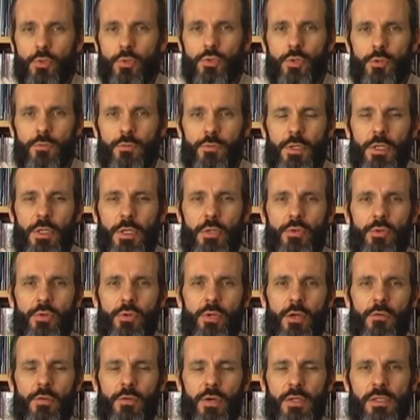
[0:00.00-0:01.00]
on fait les deux,
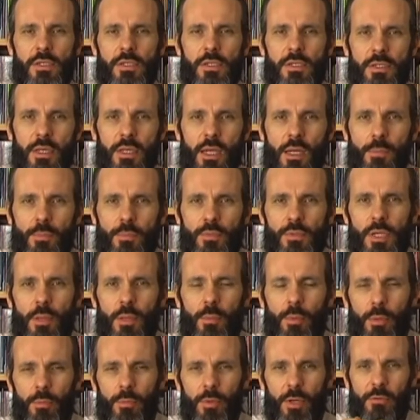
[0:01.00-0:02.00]
la phrase initiale plus la
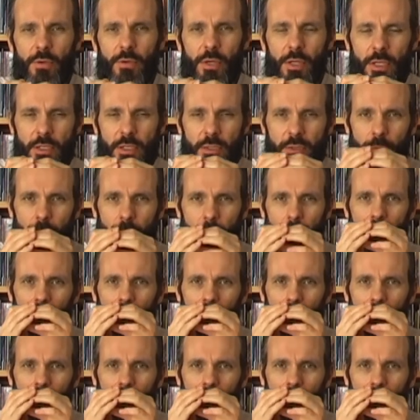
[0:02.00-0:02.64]
première variation.